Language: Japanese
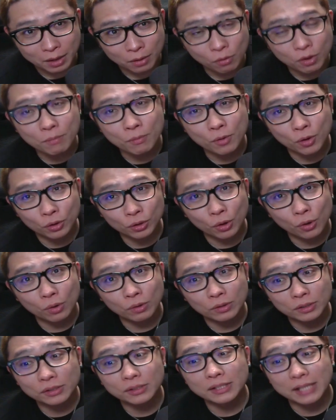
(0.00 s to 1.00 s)
これも登
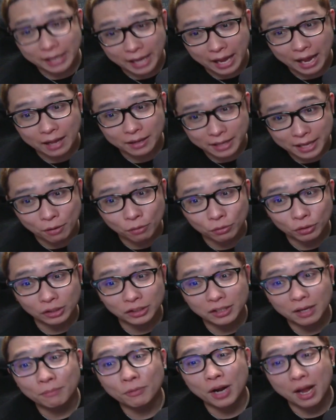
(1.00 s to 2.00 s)
録するだけでお年
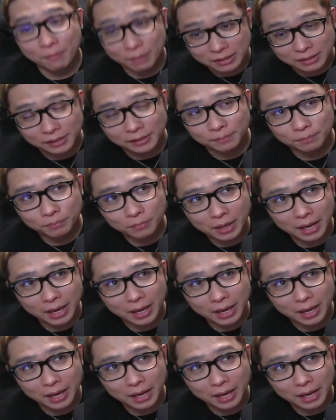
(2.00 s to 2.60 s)
玉もらえます。